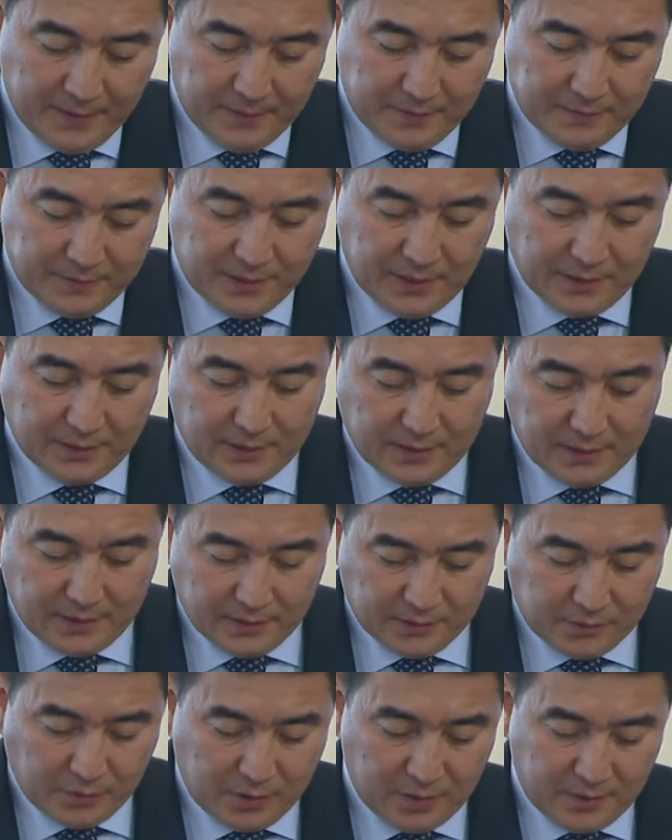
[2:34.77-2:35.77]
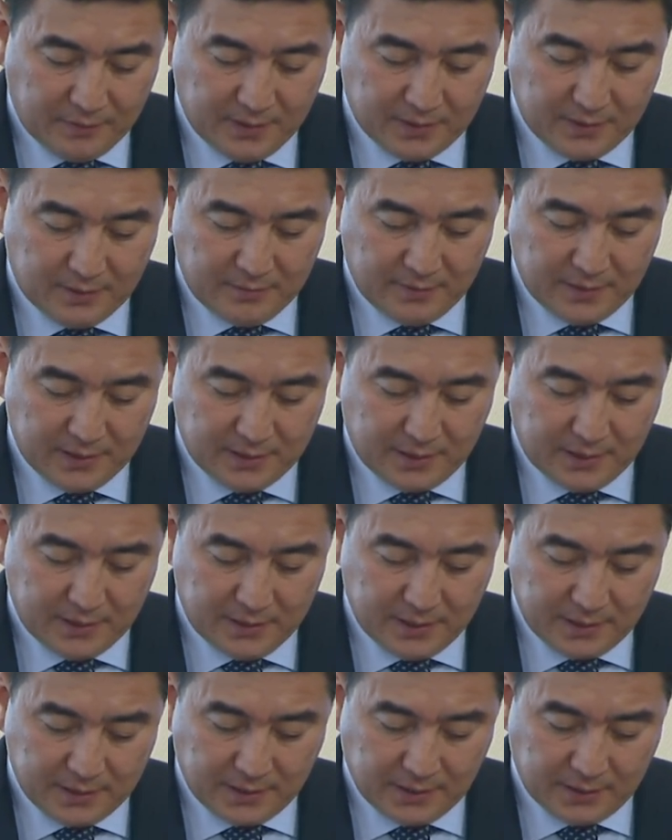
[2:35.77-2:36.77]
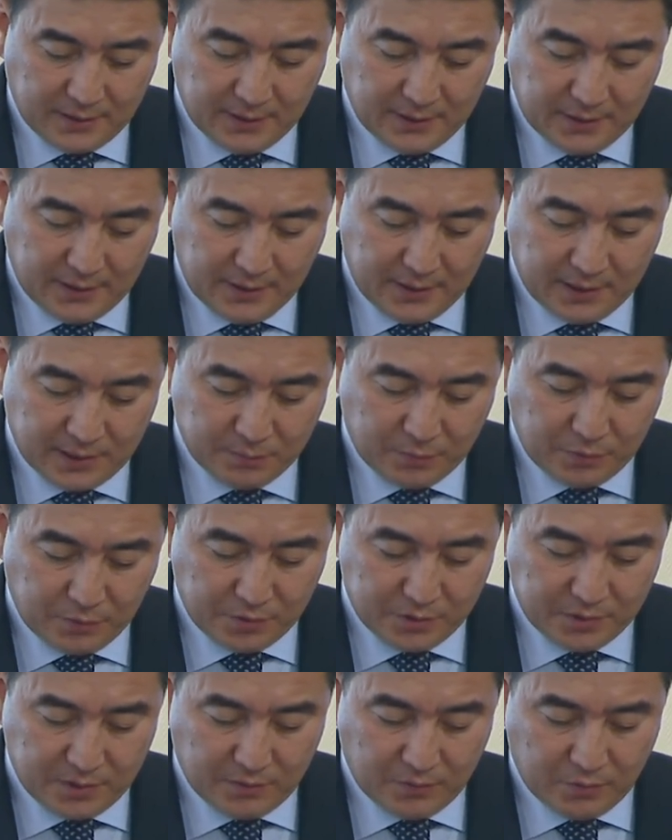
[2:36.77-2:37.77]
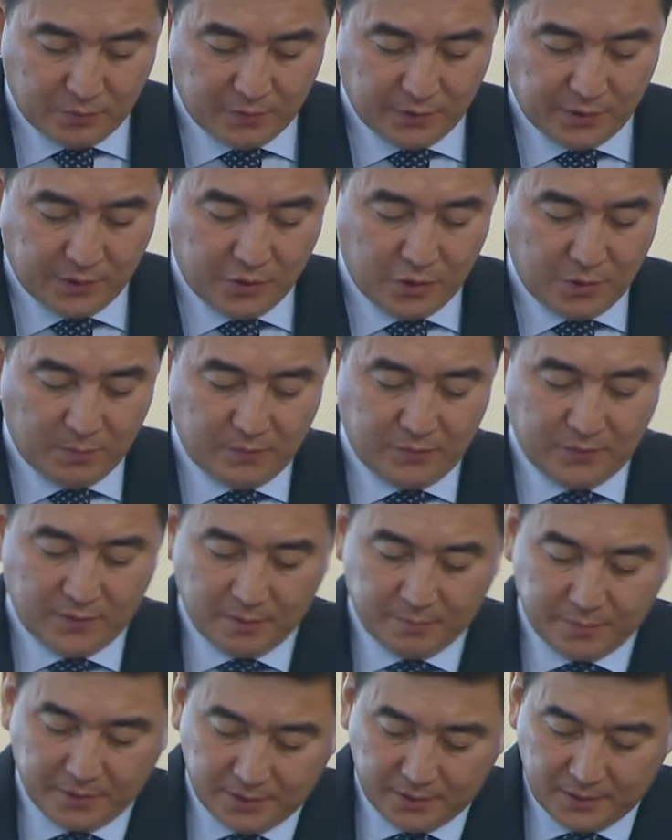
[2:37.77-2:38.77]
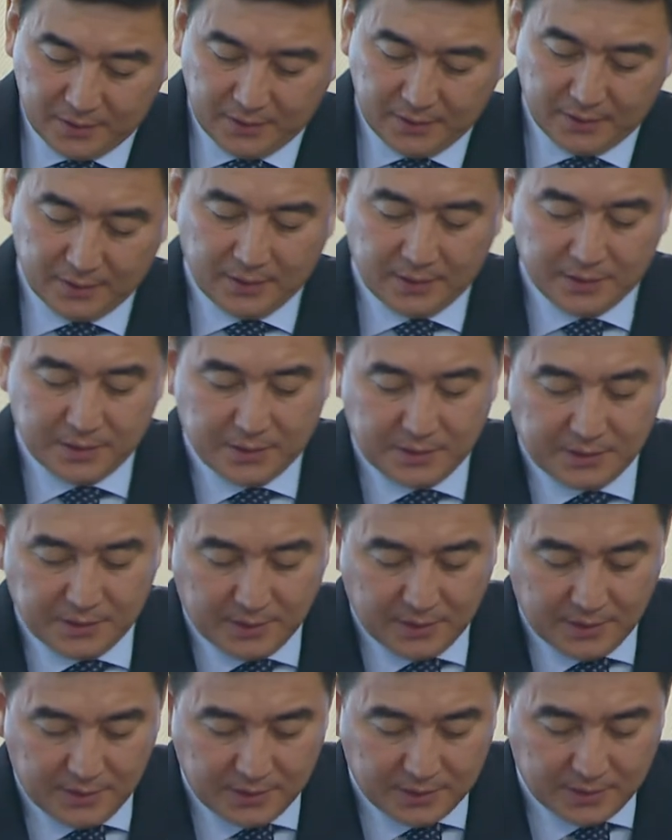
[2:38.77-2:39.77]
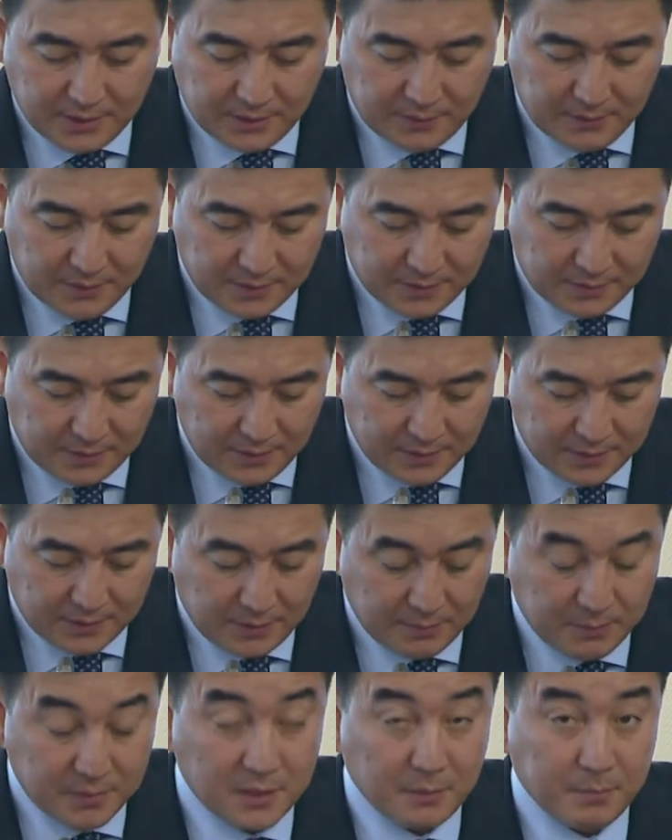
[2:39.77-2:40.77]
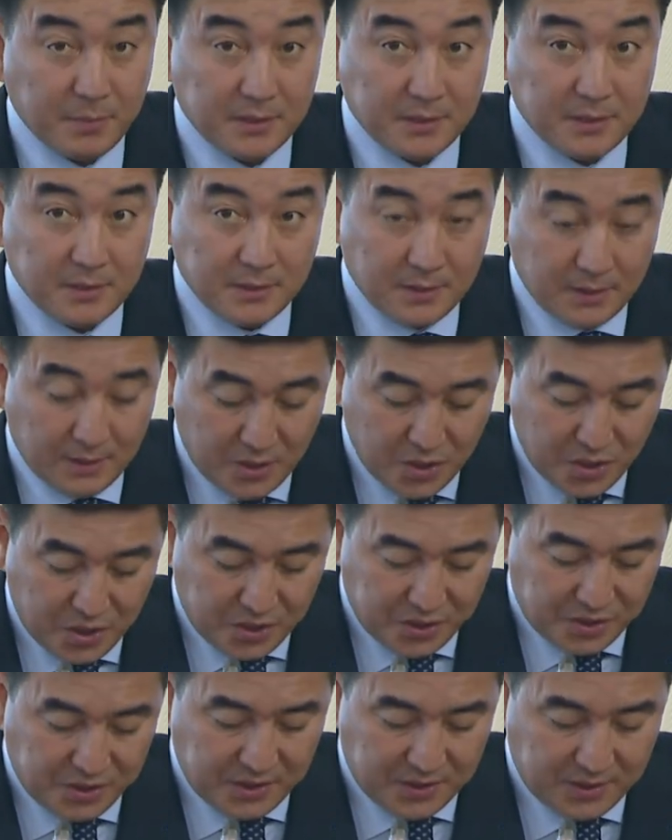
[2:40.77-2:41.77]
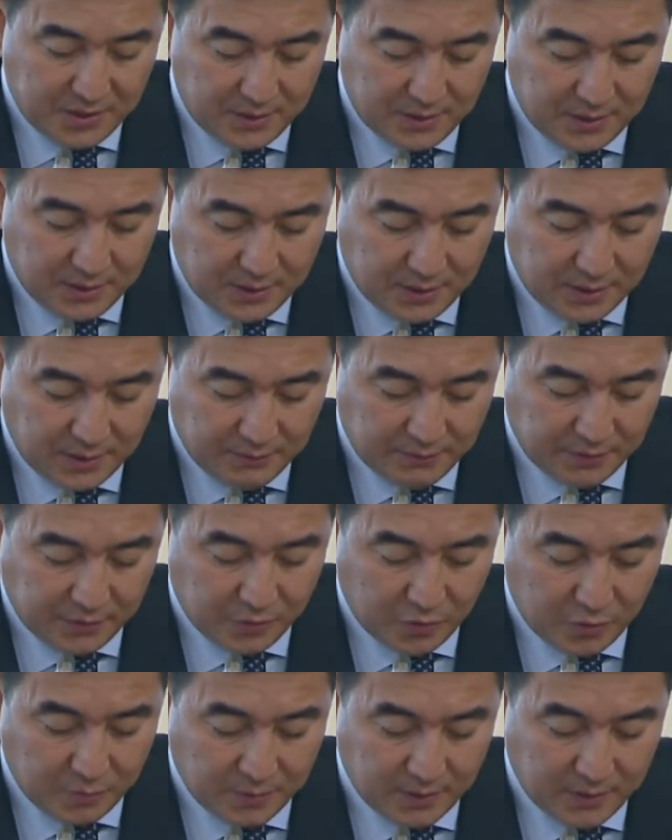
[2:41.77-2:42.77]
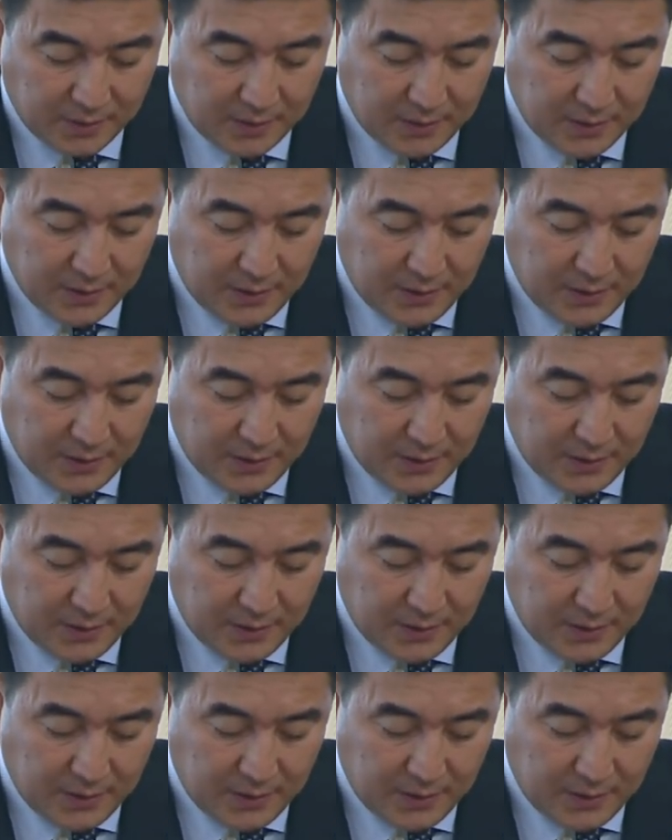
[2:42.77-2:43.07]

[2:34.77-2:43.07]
Взято на контроль 200 детских лагерей, расположенных у водоемов. Определены должностные лица, ответственные за безопасность жизни детей на водоемах.